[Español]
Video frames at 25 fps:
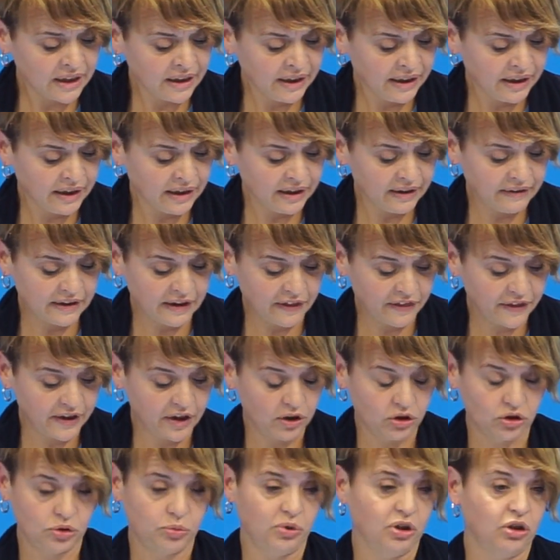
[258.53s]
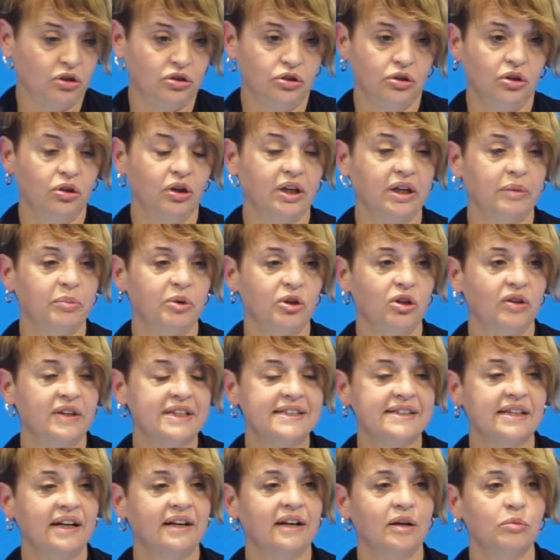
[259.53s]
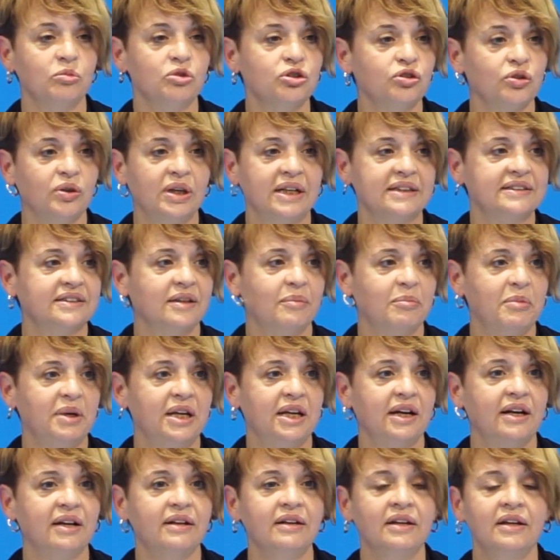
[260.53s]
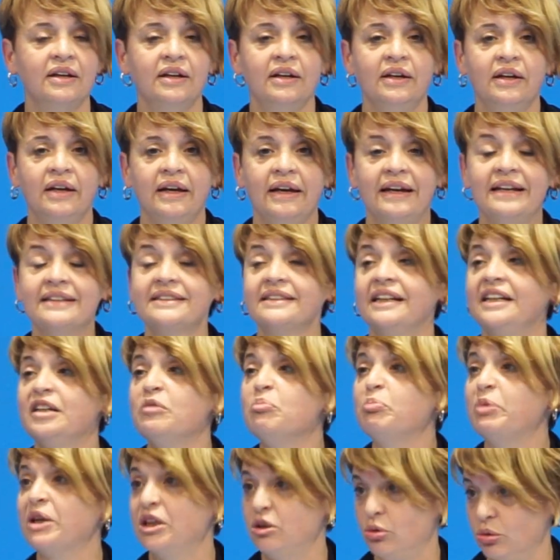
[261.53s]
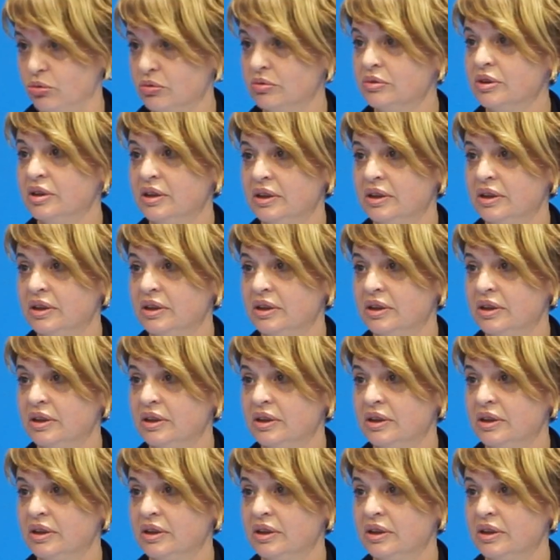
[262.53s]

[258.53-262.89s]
Eh, deciros, bueno, yo lo que puedo destacar mucho de la Asamblea es el ímpetu.